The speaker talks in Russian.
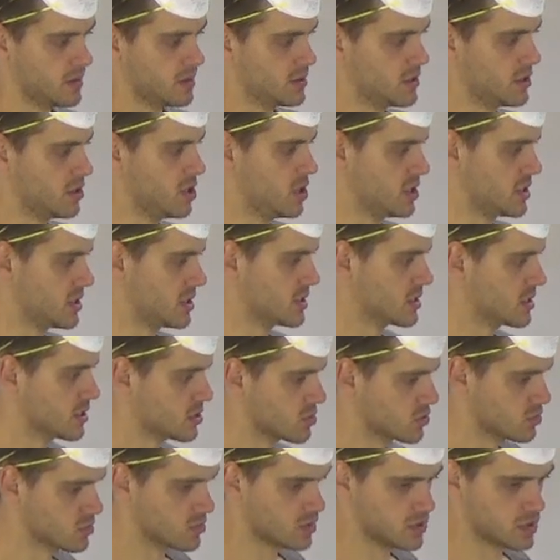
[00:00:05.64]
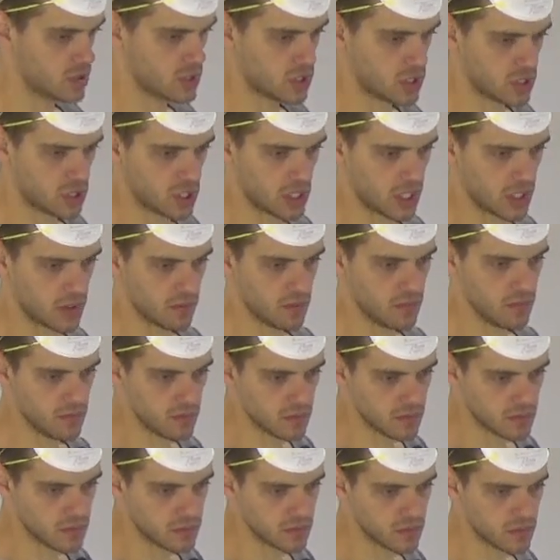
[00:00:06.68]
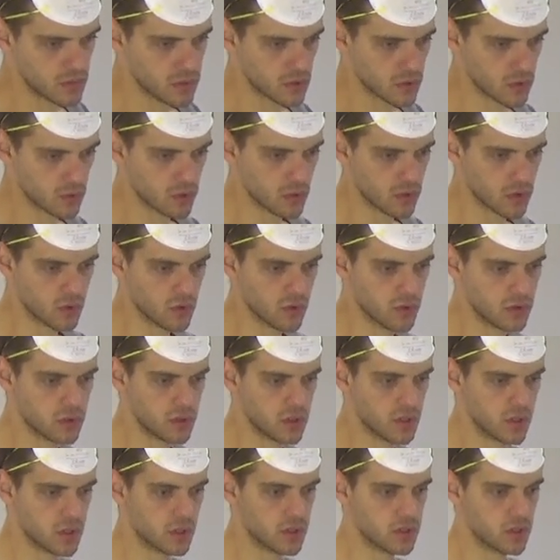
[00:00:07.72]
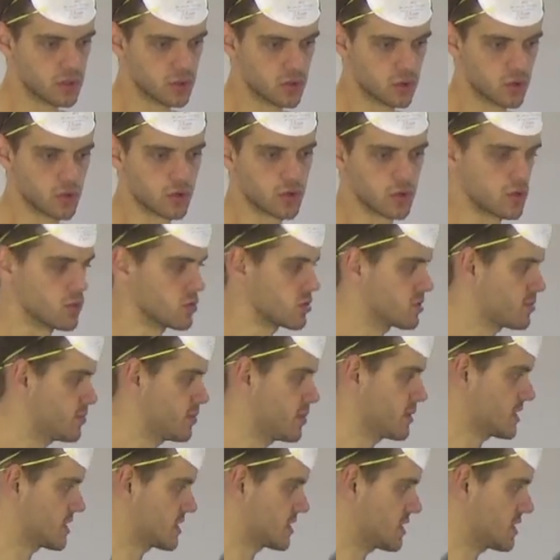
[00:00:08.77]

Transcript: Сейчас расскажу, чем true грунт, true грунт под